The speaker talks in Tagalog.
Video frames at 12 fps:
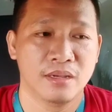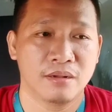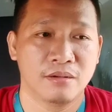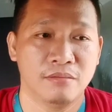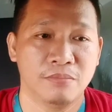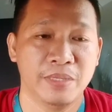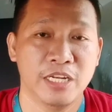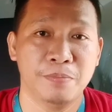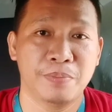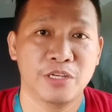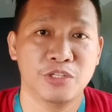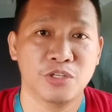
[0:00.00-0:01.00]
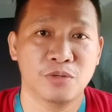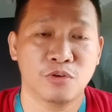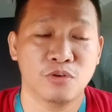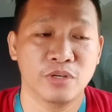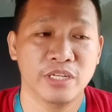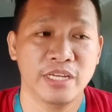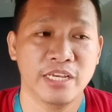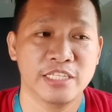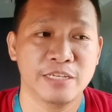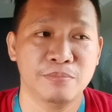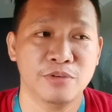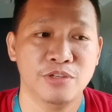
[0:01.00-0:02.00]
kung pinipressure, kung
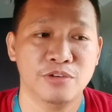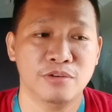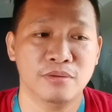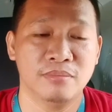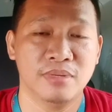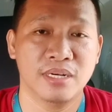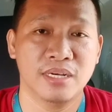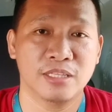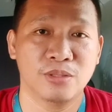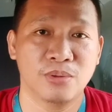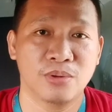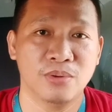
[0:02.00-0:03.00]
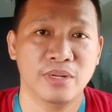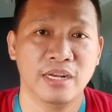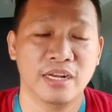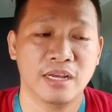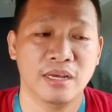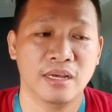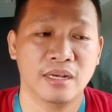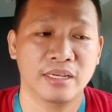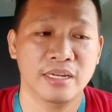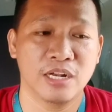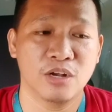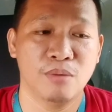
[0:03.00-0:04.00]
iniisip mo yung mga turo nila na
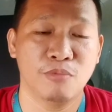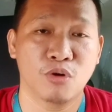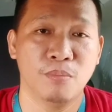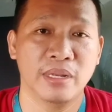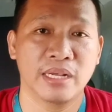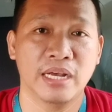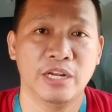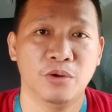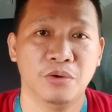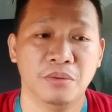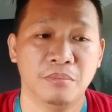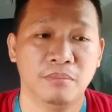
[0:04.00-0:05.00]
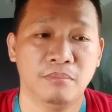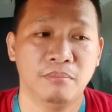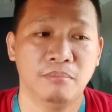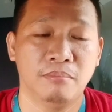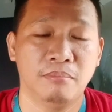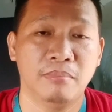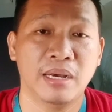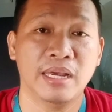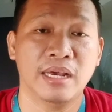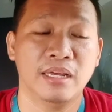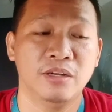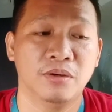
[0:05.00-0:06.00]
ginagawa mo komplikado,
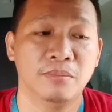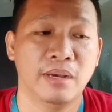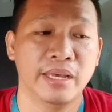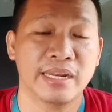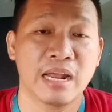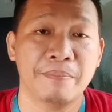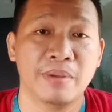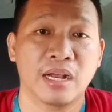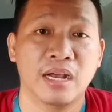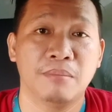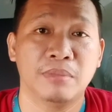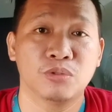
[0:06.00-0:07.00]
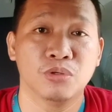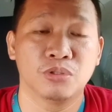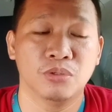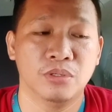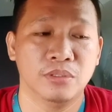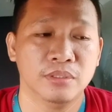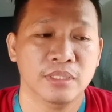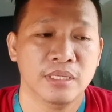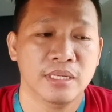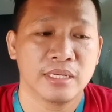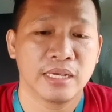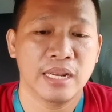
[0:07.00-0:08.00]
ma, ano, mahirapan kang matuto.
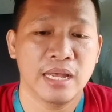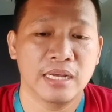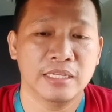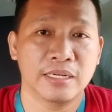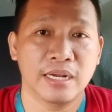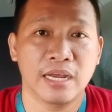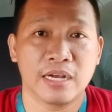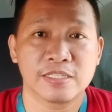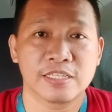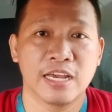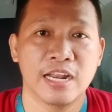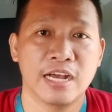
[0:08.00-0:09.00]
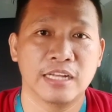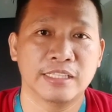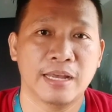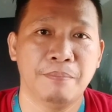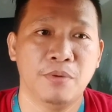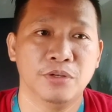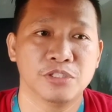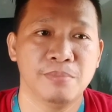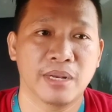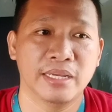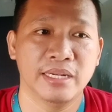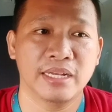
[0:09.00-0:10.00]
Kailangan relax ka lang, tapos
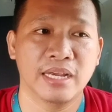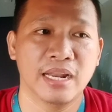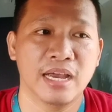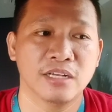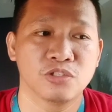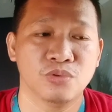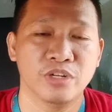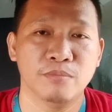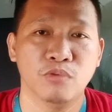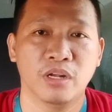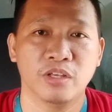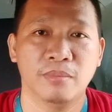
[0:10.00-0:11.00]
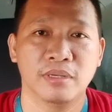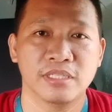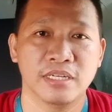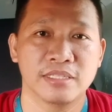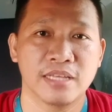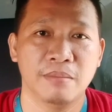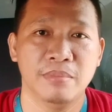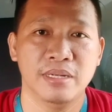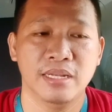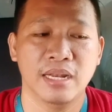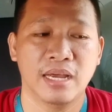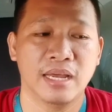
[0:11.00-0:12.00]
makinig ka lang, sundin mo lang yung mga sinasabi
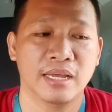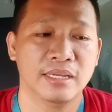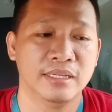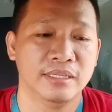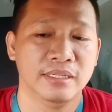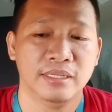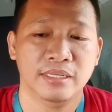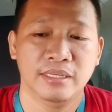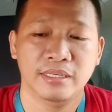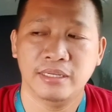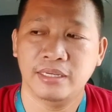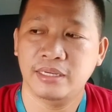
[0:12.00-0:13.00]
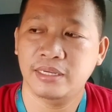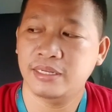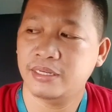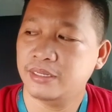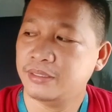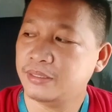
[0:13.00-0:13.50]
nila. And,